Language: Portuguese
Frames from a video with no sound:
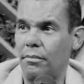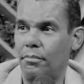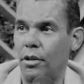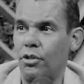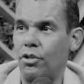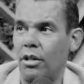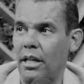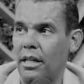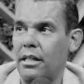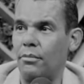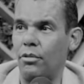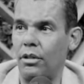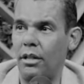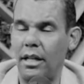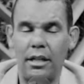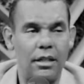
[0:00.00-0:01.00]
Pode olhar que não
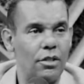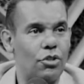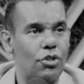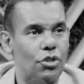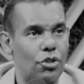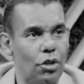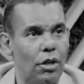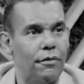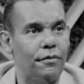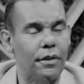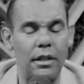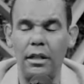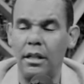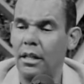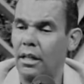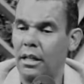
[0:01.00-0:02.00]
mulher que sofre,
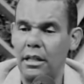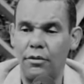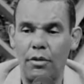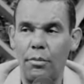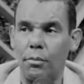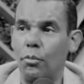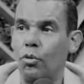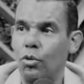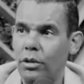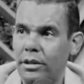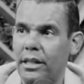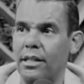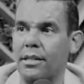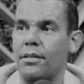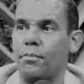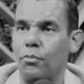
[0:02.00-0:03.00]

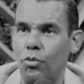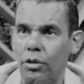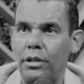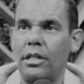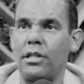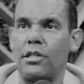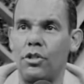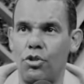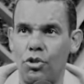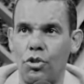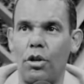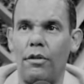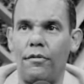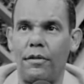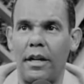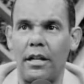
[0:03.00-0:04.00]
muitas, muitas que
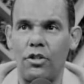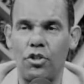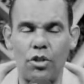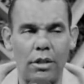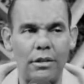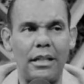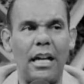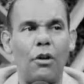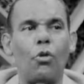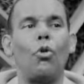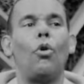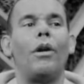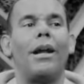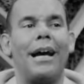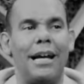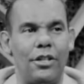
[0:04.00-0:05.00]
sofrem, elas só têm a
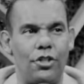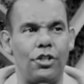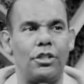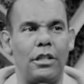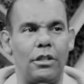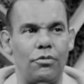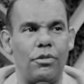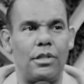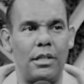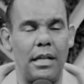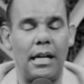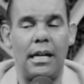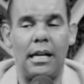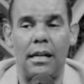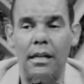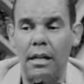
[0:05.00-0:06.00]
coragem de
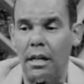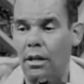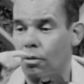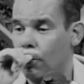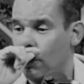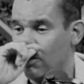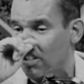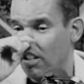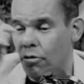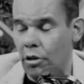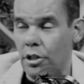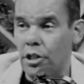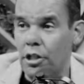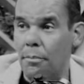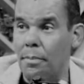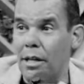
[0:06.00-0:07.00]
denunciar quando a coisa
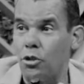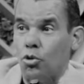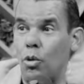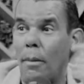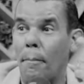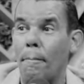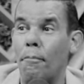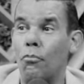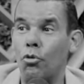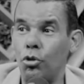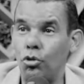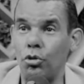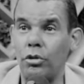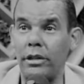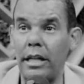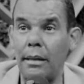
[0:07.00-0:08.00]
já passou há muito
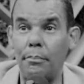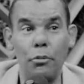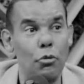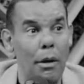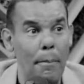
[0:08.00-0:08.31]
tempo numa